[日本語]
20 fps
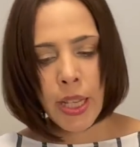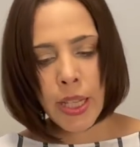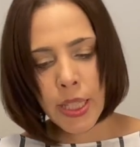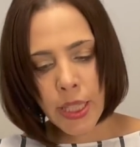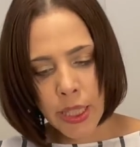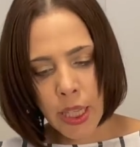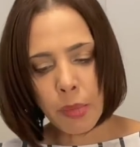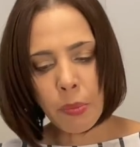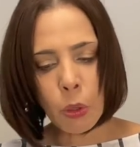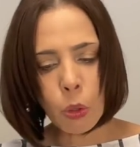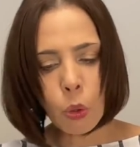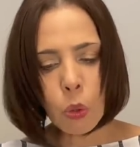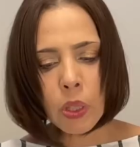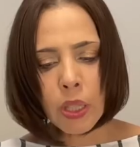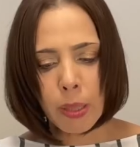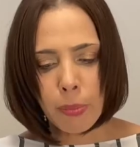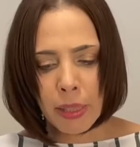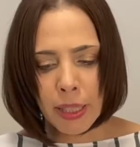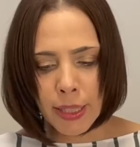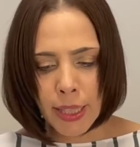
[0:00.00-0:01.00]
しかもこ
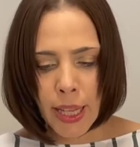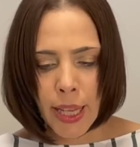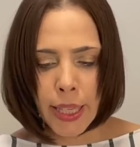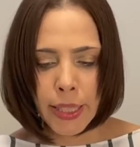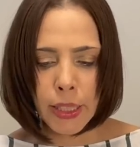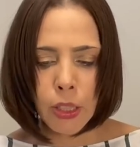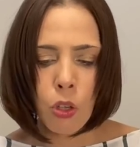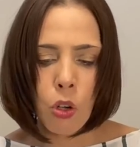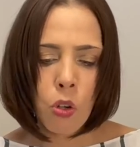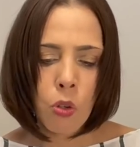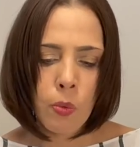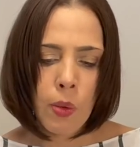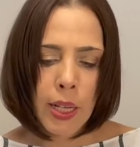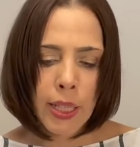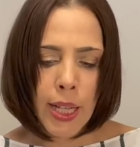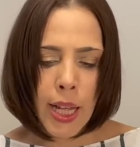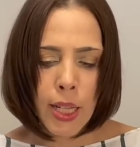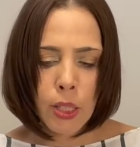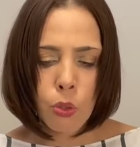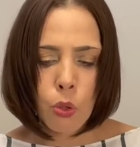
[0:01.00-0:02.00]
れまで日本は
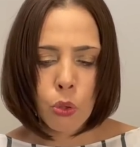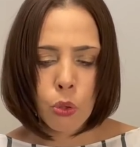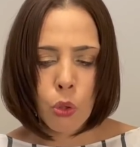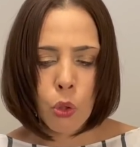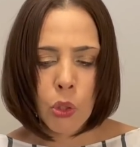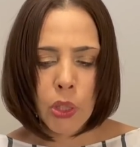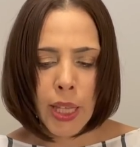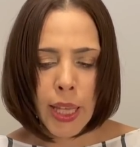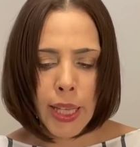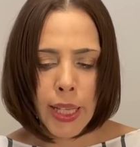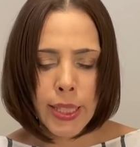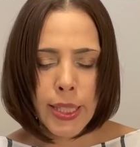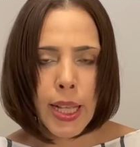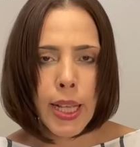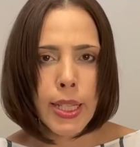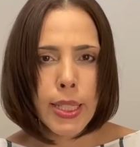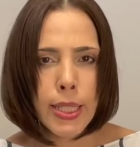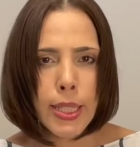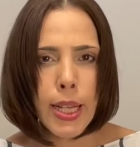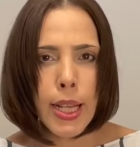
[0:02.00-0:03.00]
韓国を経
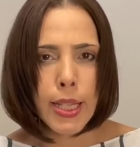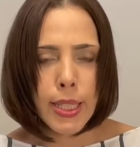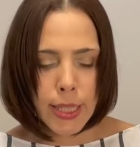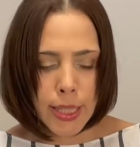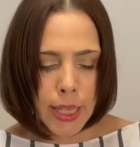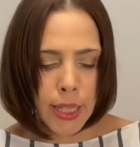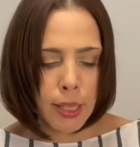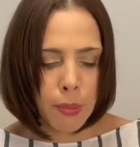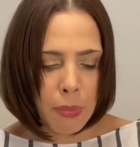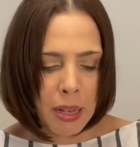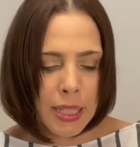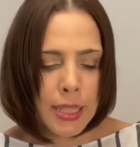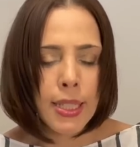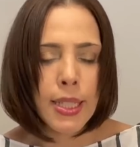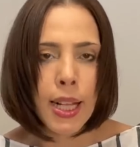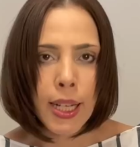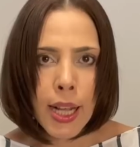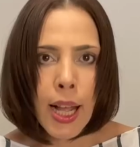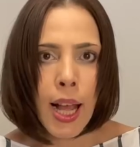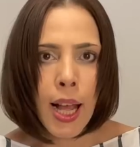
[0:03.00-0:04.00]
済支援してきまし
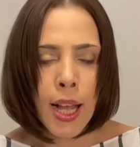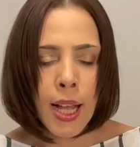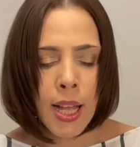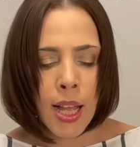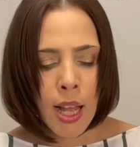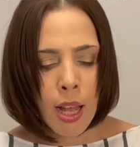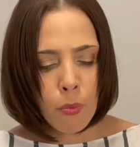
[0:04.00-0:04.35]
たが、